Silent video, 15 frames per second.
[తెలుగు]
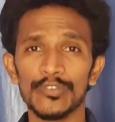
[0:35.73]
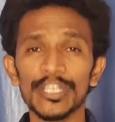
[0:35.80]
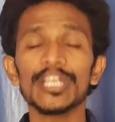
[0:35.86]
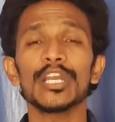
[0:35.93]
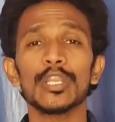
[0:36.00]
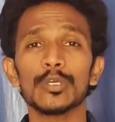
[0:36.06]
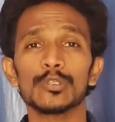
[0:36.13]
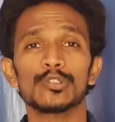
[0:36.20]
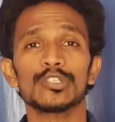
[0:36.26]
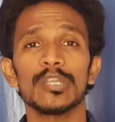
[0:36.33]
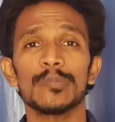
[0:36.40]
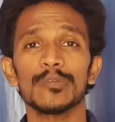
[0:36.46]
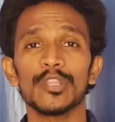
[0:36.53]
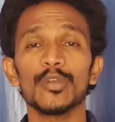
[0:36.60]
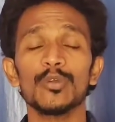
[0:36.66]

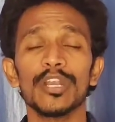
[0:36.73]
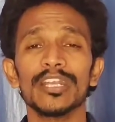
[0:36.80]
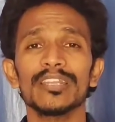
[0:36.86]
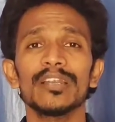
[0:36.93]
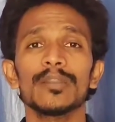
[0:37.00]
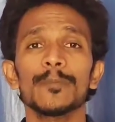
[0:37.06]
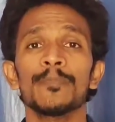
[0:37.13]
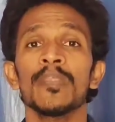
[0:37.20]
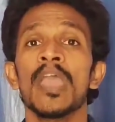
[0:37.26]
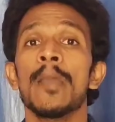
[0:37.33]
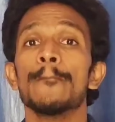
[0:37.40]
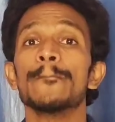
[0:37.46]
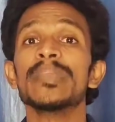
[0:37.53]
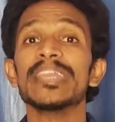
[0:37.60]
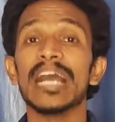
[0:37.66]
వినగలుగుతున్నాము దేవుడు అంటున్నాడు
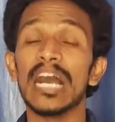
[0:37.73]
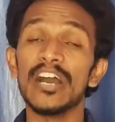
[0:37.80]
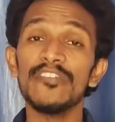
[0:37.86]
మీ